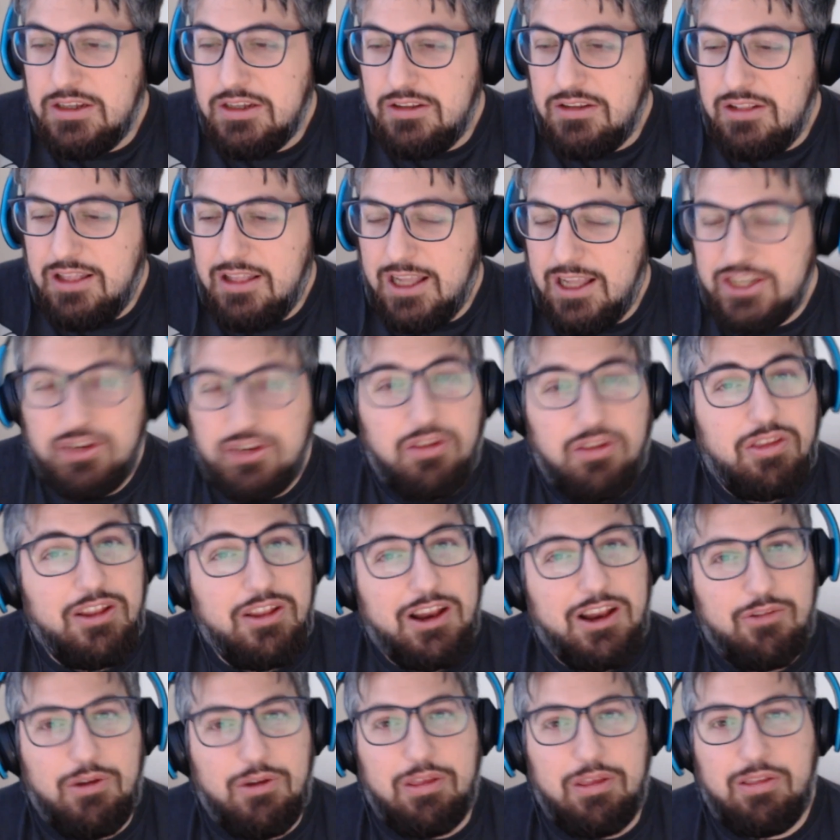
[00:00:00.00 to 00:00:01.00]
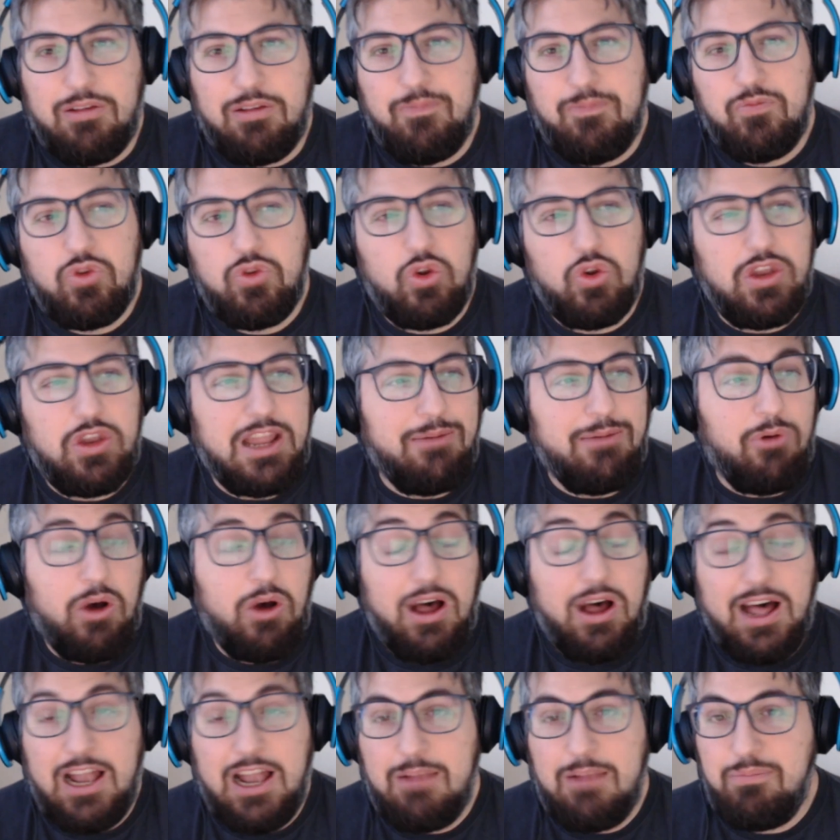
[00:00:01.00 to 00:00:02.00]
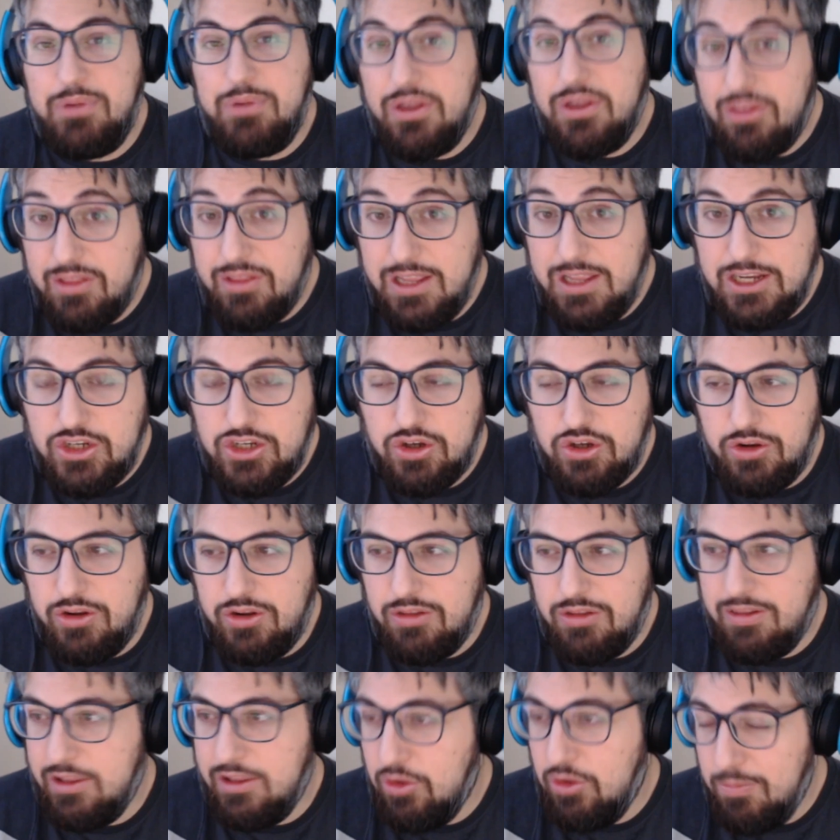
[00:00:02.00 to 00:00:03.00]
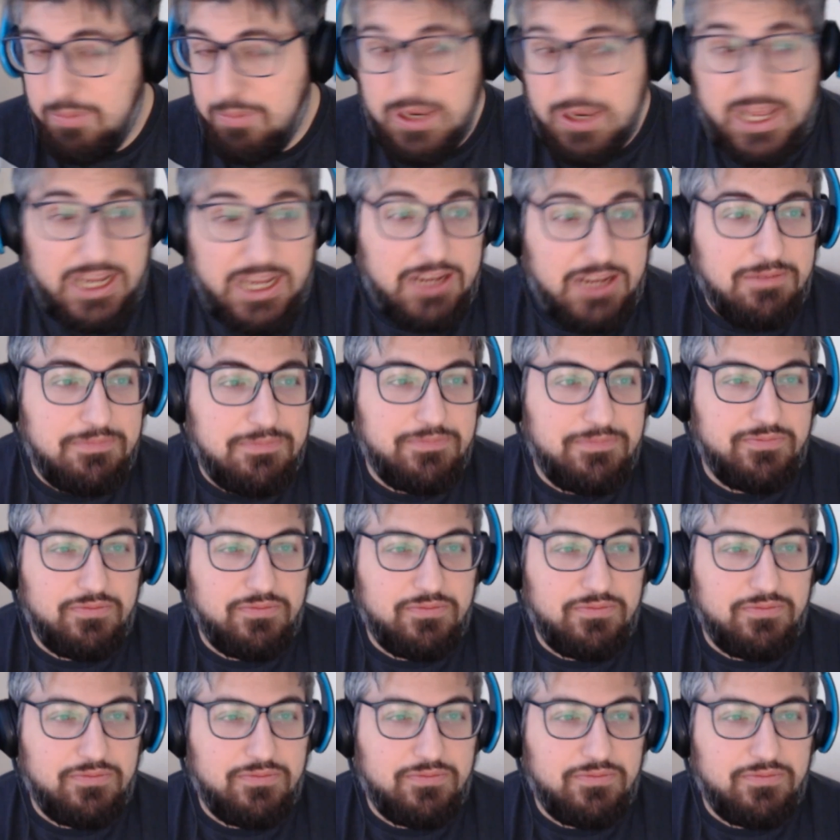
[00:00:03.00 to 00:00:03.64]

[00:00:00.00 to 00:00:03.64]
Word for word: lasciamo stare questo. Torniamo al PlayStation State of Play,